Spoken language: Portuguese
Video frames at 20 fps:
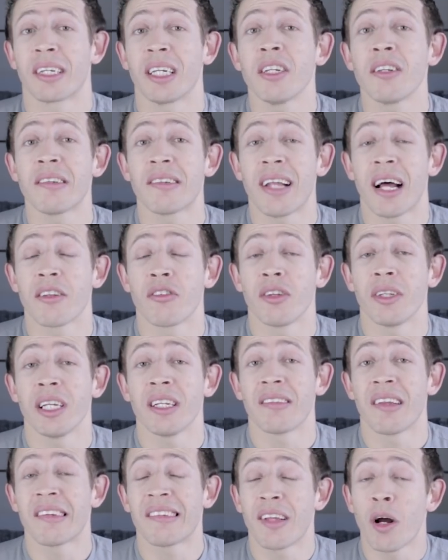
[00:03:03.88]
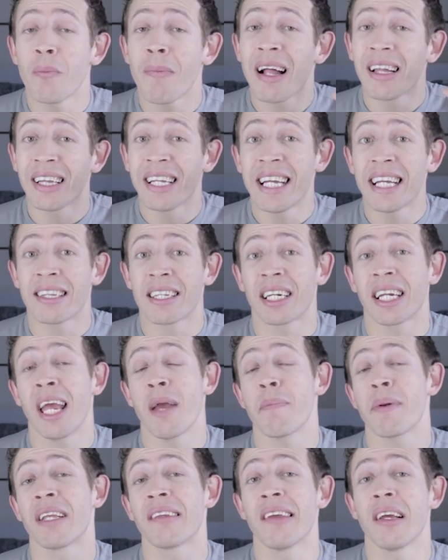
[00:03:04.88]
aqui nos Estados Unidos, eles têm uma letra que
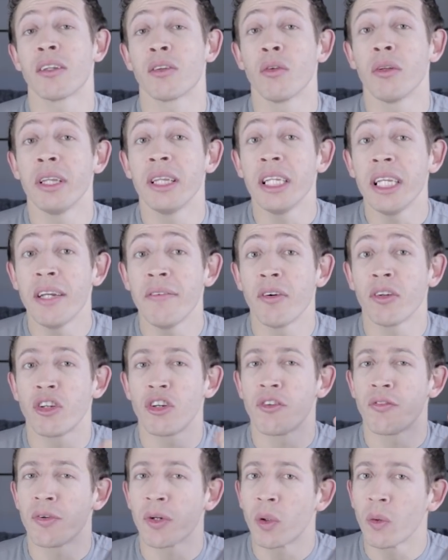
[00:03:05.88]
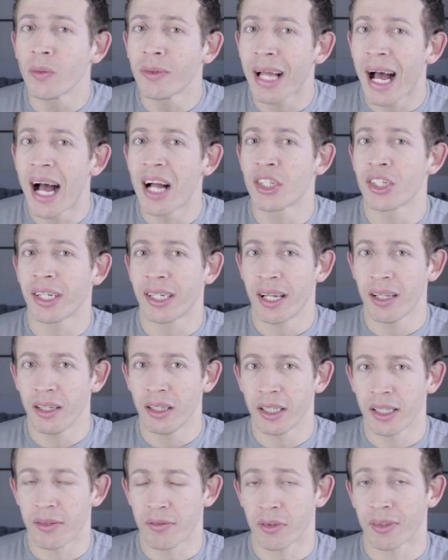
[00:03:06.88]
representa o nível de dificuldade daquele
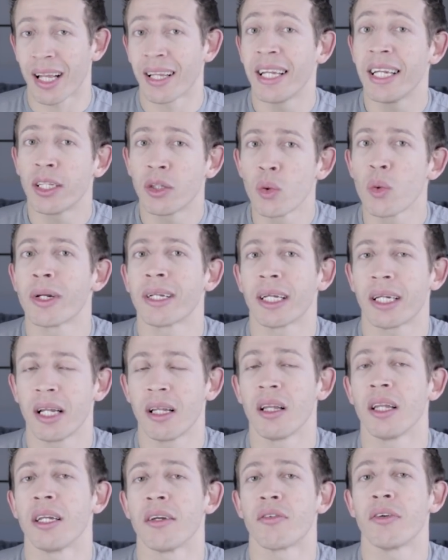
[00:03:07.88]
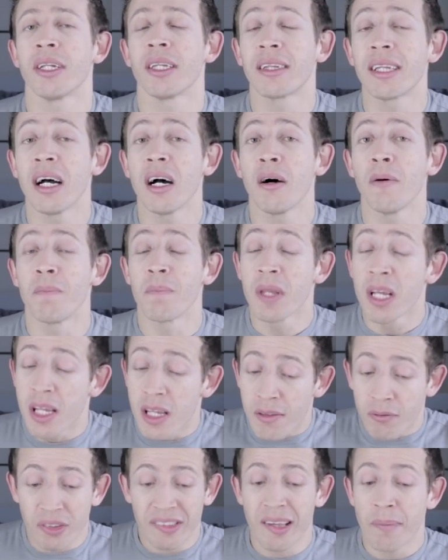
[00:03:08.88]
livro, da leitura daquele livro. Então,
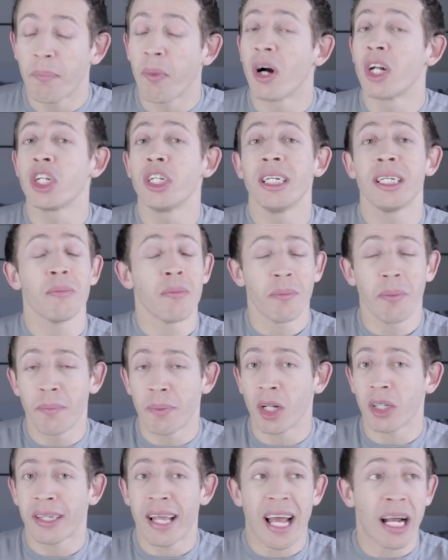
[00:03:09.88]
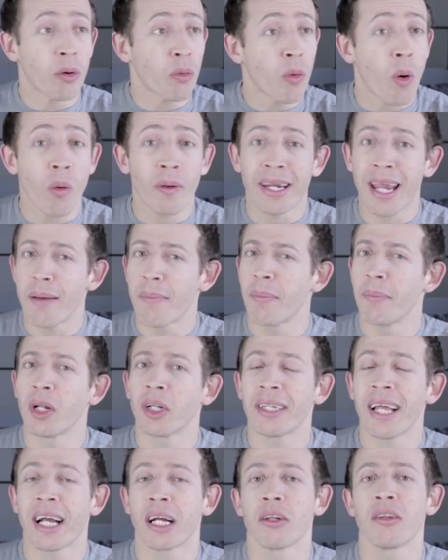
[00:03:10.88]
você pode ir numa biblioteca, qualquer
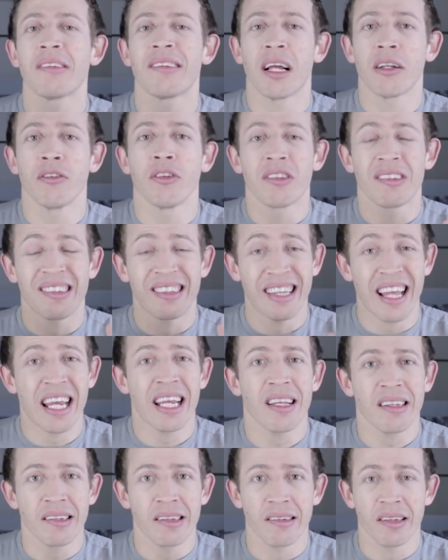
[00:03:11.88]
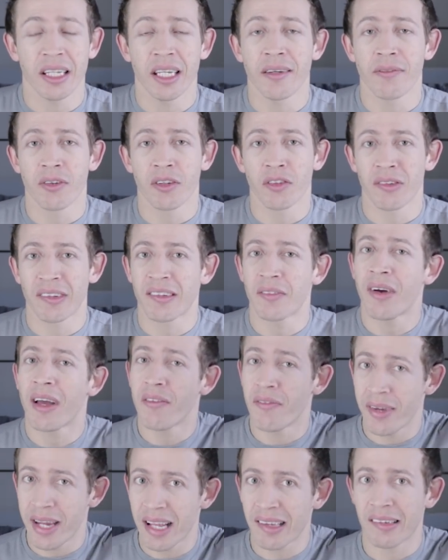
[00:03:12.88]
biblioteca dos Estados Unidos tem esses livros, você
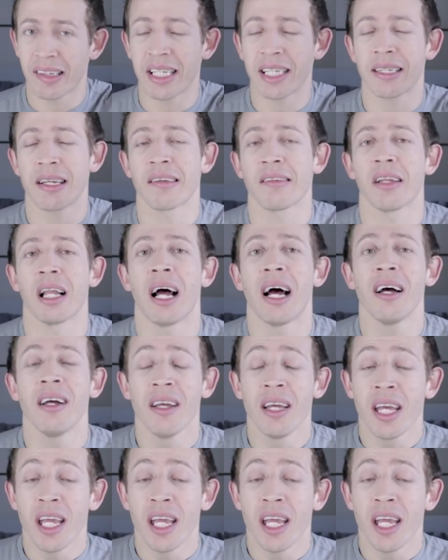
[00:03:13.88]
vai ver as letras lá,